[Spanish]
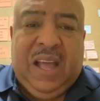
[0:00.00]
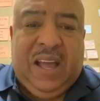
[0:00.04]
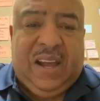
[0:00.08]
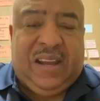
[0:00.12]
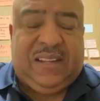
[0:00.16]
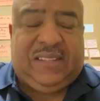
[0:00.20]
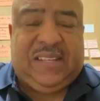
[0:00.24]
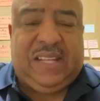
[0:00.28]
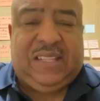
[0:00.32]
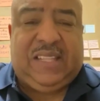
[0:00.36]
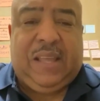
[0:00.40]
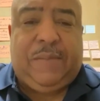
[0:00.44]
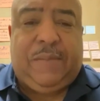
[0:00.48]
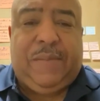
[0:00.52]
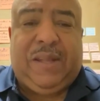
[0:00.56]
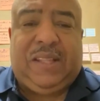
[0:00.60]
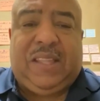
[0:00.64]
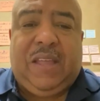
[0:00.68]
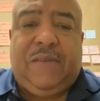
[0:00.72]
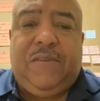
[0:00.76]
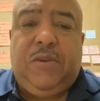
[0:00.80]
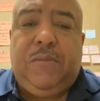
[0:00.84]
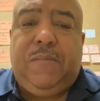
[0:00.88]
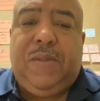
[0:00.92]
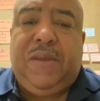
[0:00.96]

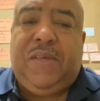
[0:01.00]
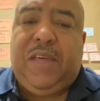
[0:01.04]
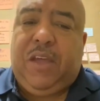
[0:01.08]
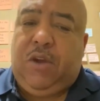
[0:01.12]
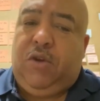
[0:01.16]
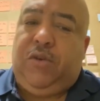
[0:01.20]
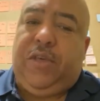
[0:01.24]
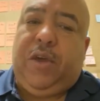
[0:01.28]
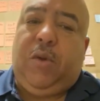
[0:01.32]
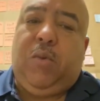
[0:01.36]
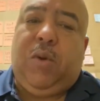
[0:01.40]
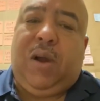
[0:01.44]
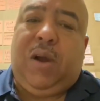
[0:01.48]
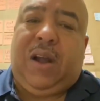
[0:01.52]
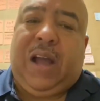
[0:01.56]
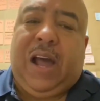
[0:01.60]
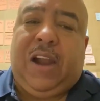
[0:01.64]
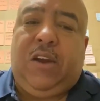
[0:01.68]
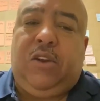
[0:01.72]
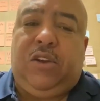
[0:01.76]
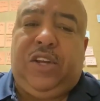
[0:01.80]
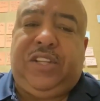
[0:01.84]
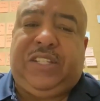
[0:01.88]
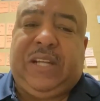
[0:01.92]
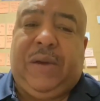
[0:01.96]
Recientemente vi un video de Juan
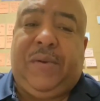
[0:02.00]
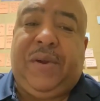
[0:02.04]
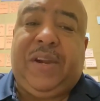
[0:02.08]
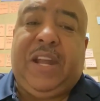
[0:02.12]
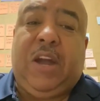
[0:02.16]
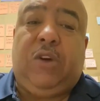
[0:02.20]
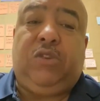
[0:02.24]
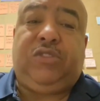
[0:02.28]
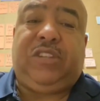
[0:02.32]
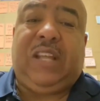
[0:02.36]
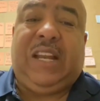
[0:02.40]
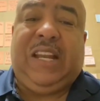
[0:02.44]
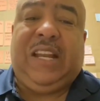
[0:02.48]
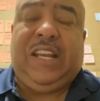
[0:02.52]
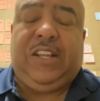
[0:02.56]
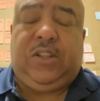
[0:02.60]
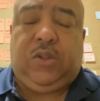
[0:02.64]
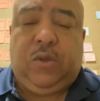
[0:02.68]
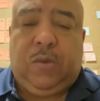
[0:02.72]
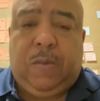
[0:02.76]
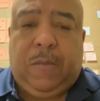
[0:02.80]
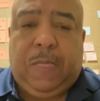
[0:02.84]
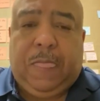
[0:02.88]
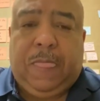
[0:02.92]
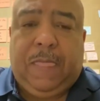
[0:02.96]
Carlos de Chavoría
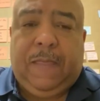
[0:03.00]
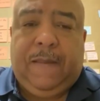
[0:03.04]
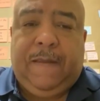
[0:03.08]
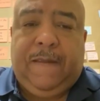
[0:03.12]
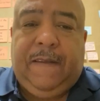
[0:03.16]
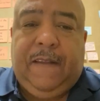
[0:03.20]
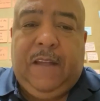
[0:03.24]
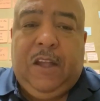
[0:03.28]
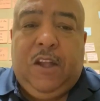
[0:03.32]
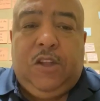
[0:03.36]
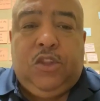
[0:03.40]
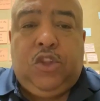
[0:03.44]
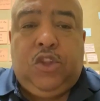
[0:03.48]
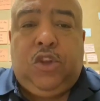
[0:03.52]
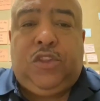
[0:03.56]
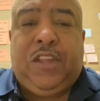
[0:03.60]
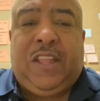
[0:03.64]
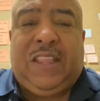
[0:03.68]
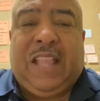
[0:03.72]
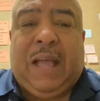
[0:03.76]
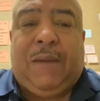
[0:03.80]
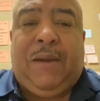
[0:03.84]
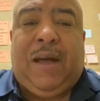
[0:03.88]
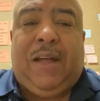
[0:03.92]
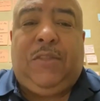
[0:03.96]
Ocelito, donde
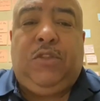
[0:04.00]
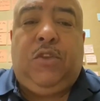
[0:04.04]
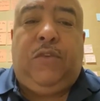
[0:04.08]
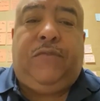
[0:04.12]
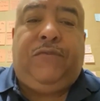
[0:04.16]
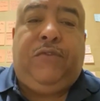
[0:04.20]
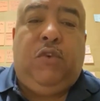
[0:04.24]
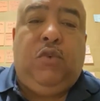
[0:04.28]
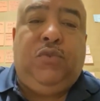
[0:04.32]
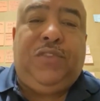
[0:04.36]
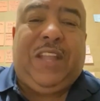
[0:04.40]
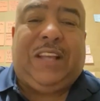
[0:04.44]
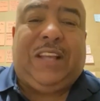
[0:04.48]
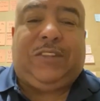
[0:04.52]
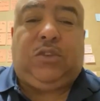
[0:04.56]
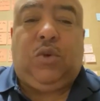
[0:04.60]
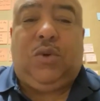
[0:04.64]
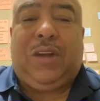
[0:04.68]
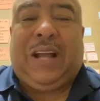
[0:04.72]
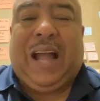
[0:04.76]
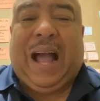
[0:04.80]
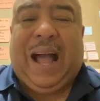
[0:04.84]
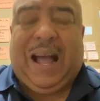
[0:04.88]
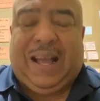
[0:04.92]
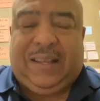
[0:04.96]
estaba dando fundas
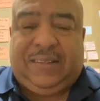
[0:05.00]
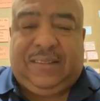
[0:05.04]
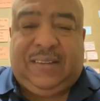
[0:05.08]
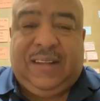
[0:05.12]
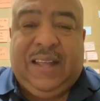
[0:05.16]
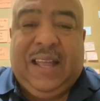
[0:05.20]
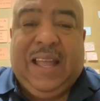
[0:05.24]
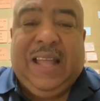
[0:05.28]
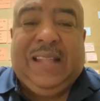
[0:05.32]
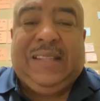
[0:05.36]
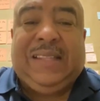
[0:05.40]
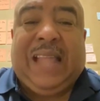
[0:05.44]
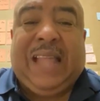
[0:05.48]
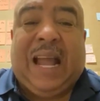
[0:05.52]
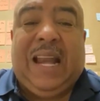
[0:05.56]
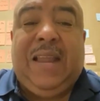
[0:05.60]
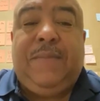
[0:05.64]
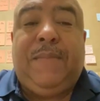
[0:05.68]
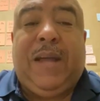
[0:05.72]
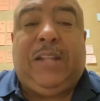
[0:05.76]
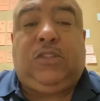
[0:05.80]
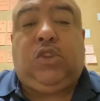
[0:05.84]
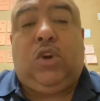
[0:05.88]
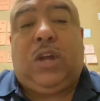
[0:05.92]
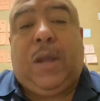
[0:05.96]
o cajas de
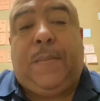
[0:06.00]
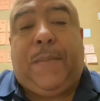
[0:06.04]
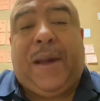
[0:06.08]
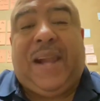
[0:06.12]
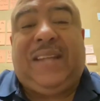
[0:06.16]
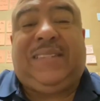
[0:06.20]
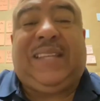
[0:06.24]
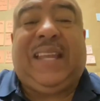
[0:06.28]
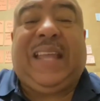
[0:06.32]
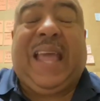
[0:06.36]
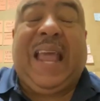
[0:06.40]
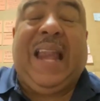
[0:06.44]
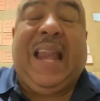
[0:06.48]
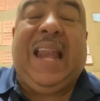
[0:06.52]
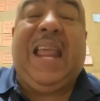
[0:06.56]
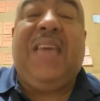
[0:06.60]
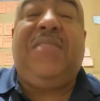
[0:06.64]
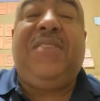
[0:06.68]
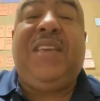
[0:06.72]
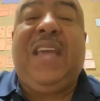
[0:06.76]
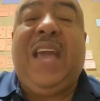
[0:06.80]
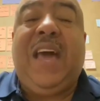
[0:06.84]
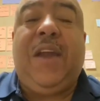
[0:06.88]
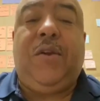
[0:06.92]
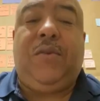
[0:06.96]
alimentos que parece que le
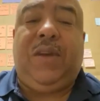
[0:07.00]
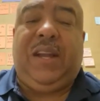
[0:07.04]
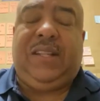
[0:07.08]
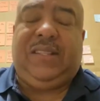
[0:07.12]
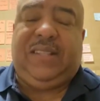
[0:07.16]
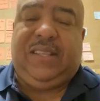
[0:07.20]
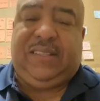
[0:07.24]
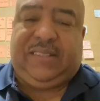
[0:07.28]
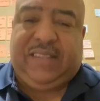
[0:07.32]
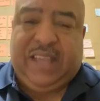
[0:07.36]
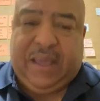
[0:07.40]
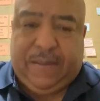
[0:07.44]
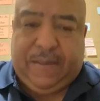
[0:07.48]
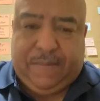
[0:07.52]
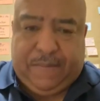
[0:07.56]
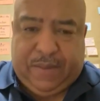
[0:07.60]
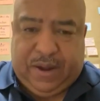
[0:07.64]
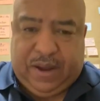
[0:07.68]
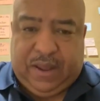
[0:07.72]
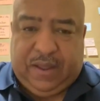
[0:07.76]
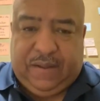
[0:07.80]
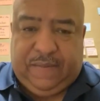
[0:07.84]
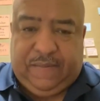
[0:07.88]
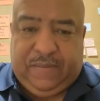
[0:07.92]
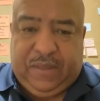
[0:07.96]
dieron en
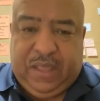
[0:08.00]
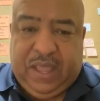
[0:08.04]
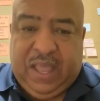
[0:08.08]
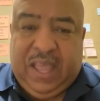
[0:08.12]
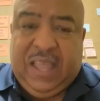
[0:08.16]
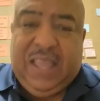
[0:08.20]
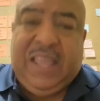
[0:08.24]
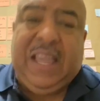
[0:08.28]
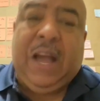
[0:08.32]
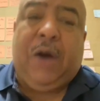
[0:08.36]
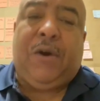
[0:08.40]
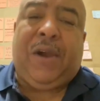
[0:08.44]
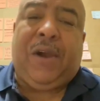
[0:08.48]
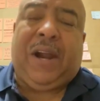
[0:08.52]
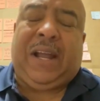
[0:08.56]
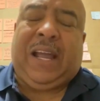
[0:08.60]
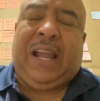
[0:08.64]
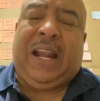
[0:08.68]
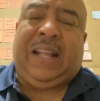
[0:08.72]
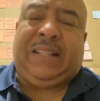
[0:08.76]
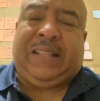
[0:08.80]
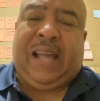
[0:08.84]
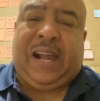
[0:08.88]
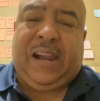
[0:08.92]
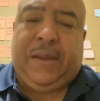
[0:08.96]
diciembre y ahora
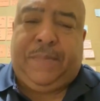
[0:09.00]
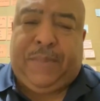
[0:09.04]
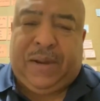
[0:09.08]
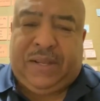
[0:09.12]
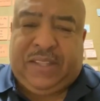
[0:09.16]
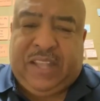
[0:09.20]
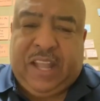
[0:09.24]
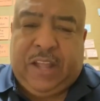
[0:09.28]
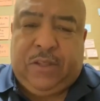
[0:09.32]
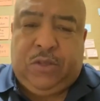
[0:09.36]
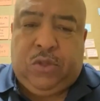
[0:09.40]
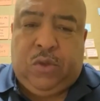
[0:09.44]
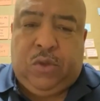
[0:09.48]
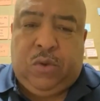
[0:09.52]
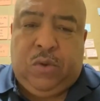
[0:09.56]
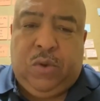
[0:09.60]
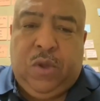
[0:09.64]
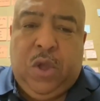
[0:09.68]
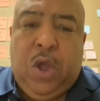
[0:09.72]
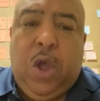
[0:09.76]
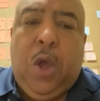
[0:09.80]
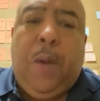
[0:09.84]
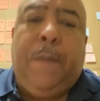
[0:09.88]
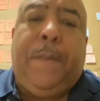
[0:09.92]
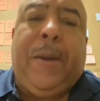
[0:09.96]
que la estás repartiendo.
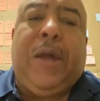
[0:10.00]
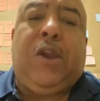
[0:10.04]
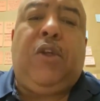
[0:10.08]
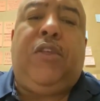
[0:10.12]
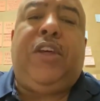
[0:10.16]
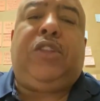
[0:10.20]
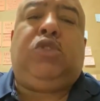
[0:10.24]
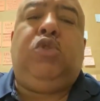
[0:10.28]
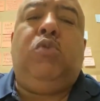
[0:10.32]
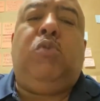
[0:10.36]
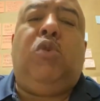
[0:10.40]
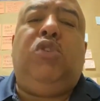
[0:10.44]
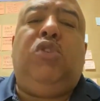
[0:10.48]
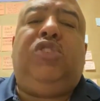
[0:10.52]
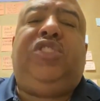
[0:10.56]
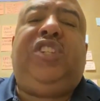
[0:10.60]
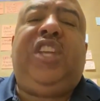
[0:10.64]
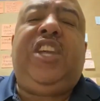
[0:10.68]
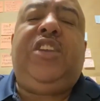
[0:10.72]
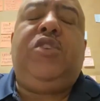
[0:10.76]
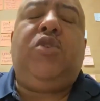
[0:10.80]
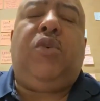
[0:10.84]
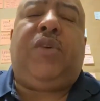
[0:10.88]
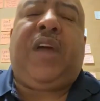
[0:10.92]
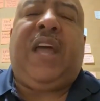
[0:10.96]
Pero de tu
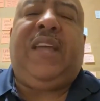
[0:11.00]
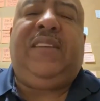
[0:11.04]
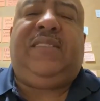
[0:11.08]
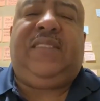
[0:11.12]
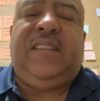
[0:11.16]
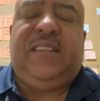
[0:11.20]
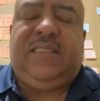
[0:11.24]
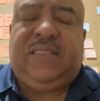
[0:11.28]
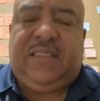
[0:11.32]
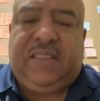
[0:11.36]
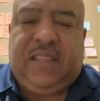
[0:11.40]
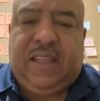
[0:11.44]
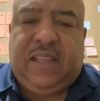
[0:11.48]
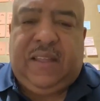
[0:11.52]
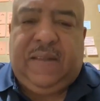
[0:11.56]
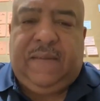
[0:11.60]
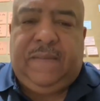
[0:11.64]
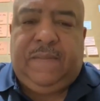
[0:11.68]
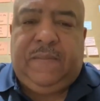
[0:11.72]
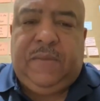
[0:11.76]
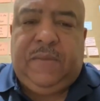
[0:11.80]
bolsillo, ¿qué hiciste?